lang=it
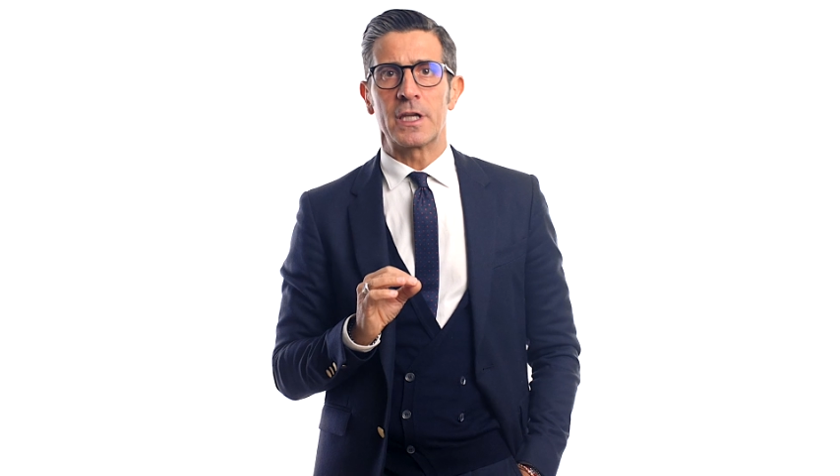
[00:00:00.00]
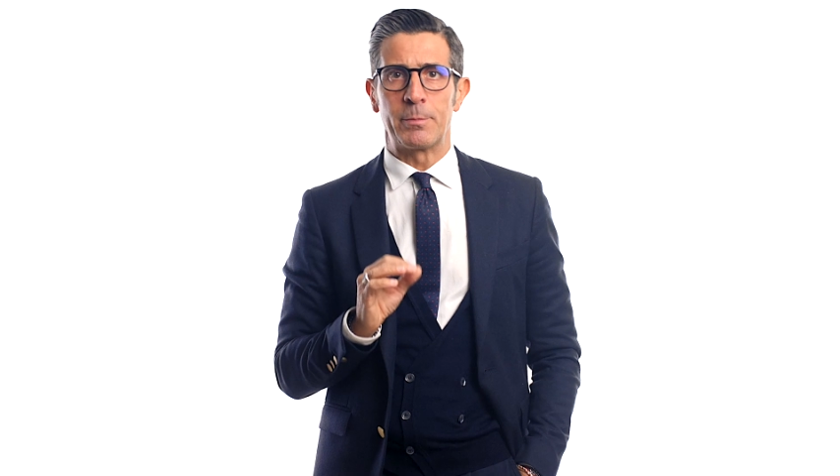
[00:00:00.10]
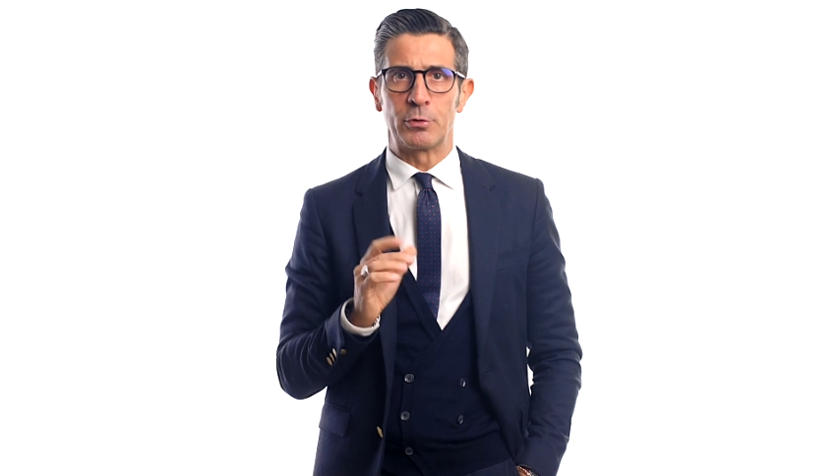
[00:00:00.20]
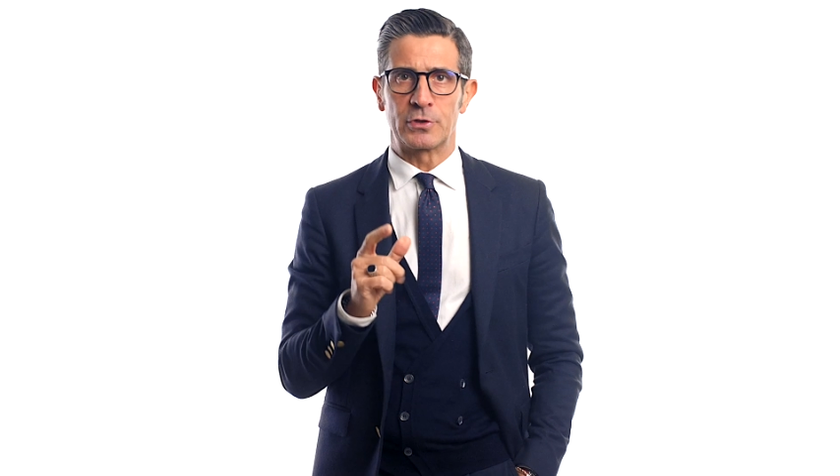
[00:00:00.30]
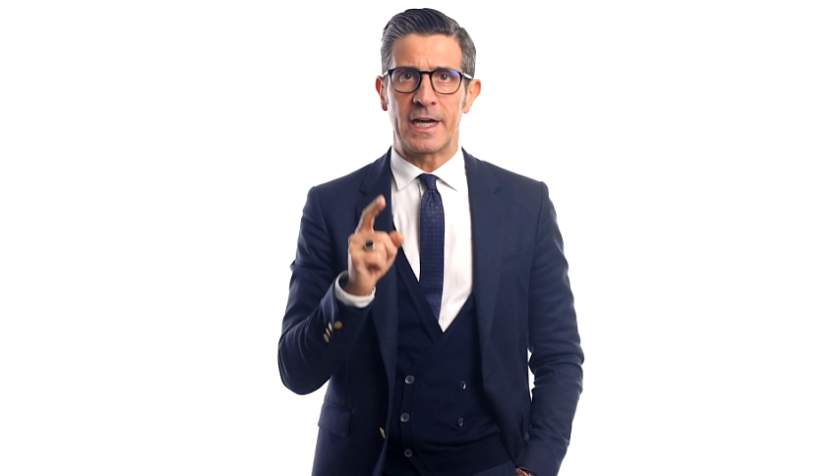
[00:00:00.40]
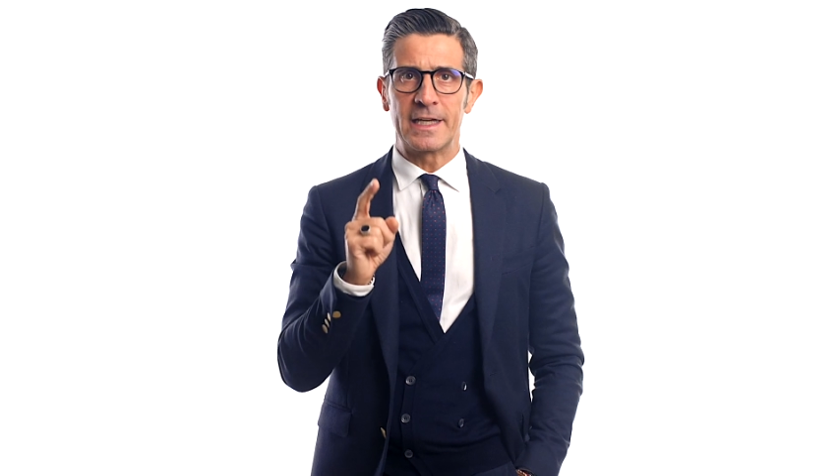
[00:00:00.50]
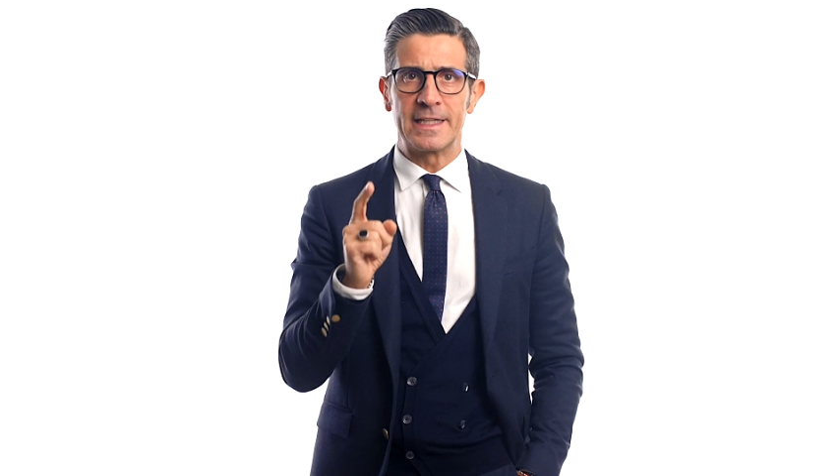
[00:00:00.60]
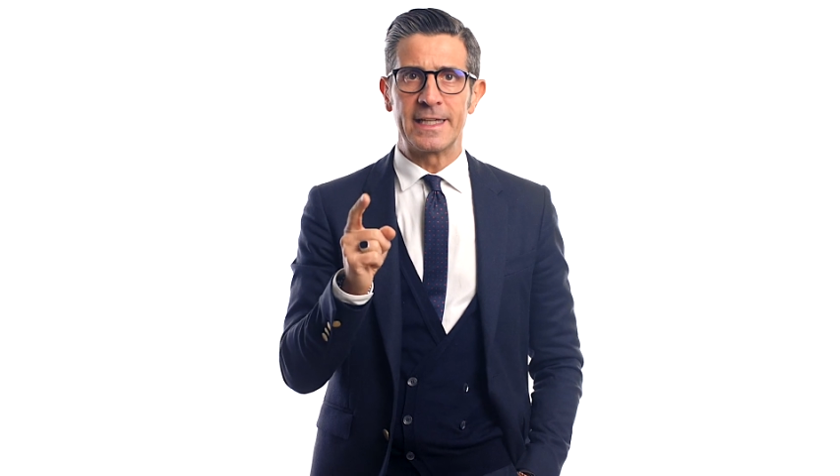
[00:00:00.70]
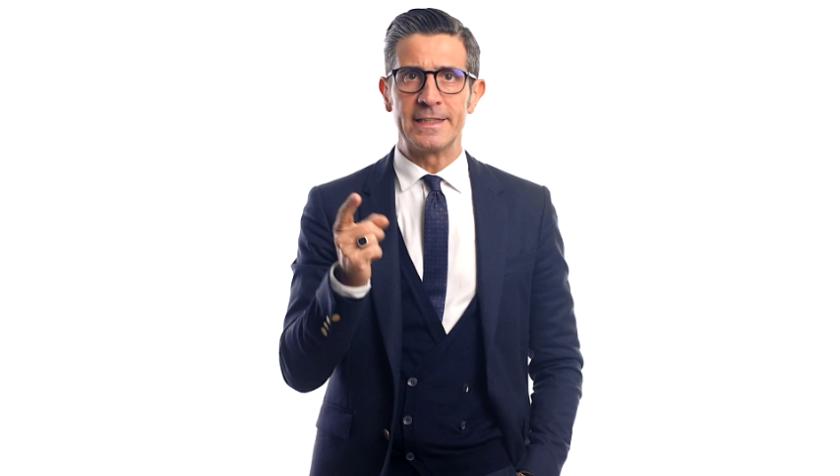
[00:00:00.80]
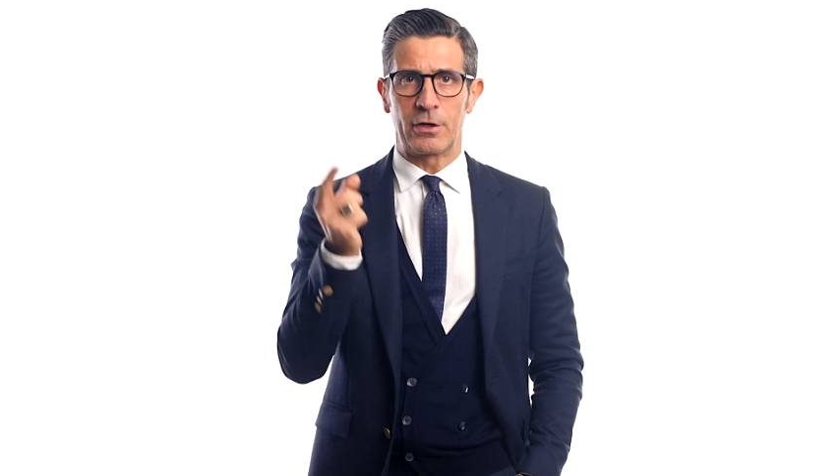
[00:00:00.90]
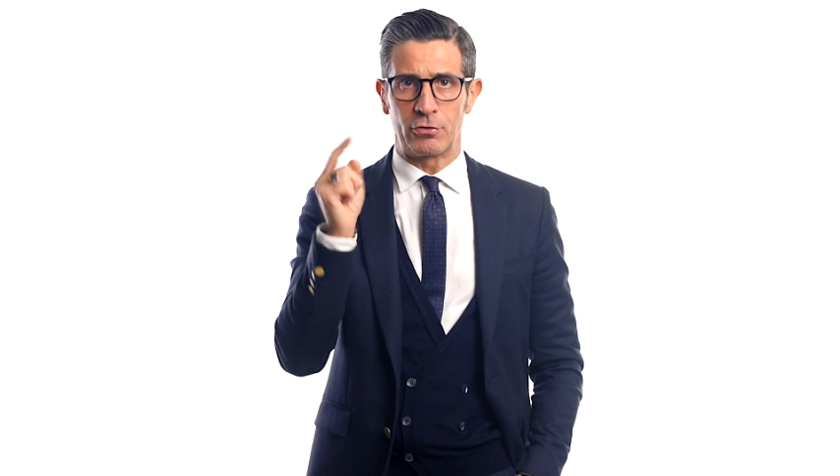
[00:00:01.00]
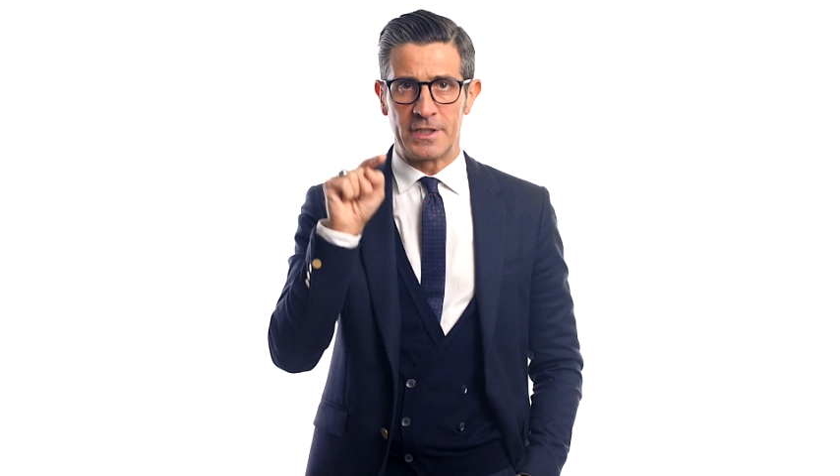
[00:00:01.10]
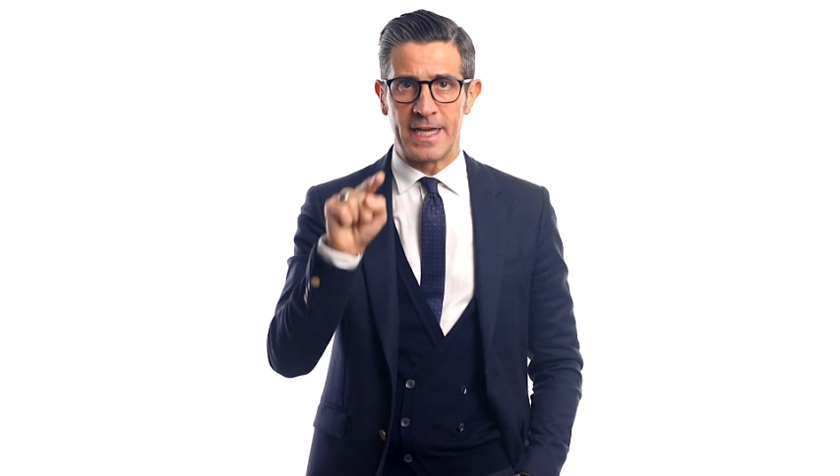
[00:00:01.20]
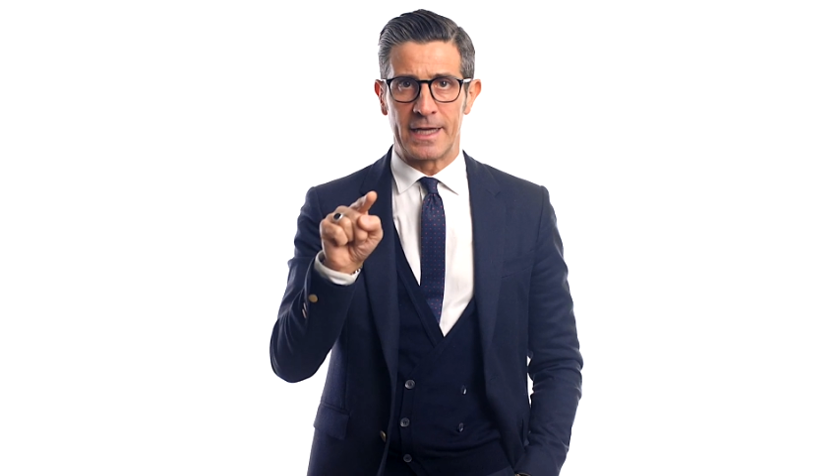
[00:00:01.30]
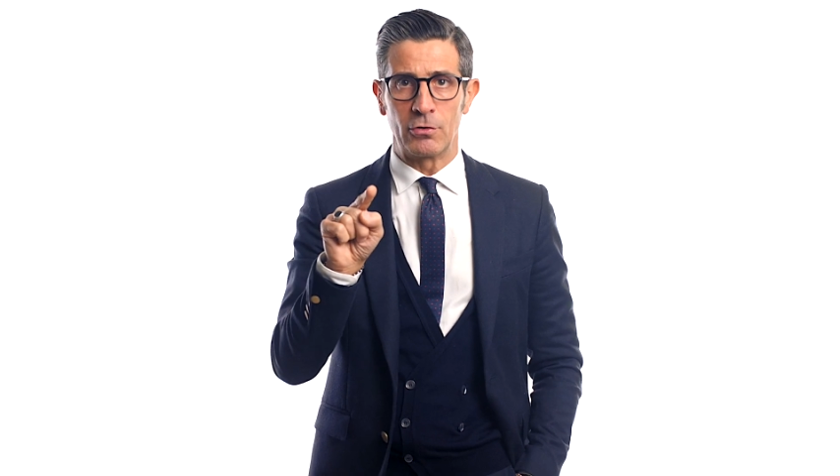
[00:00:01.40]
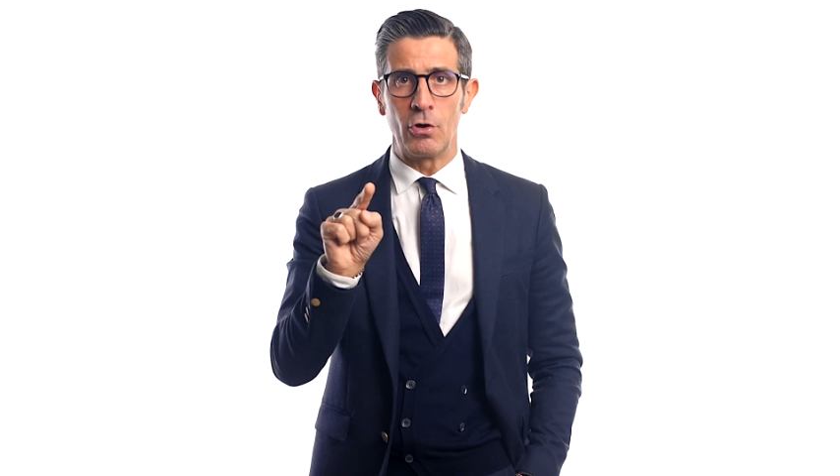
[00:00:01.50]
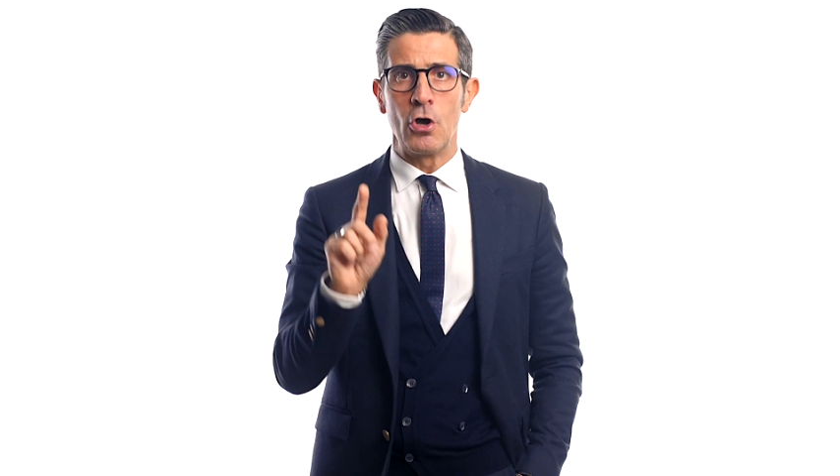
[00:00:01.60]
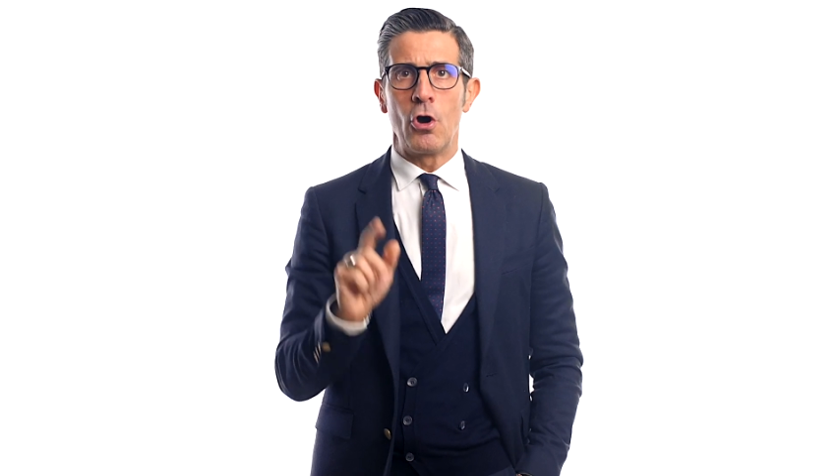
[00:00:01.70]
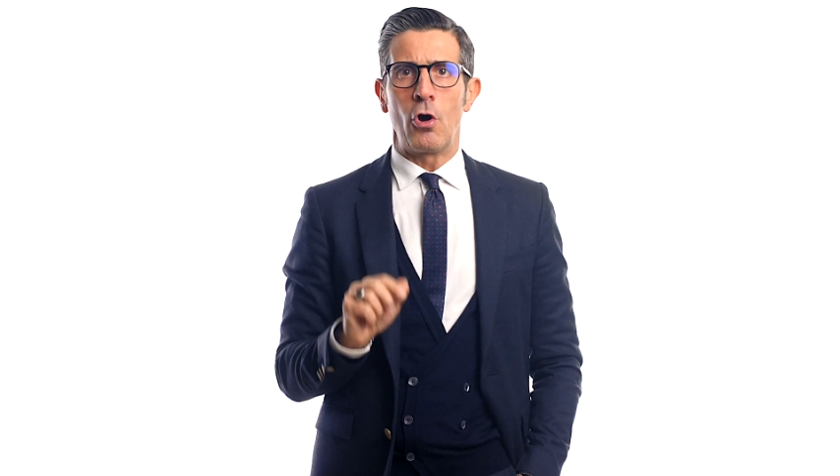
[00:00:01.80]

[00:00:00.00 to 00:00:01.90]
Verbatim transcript: che potrai richiedere ogni anno,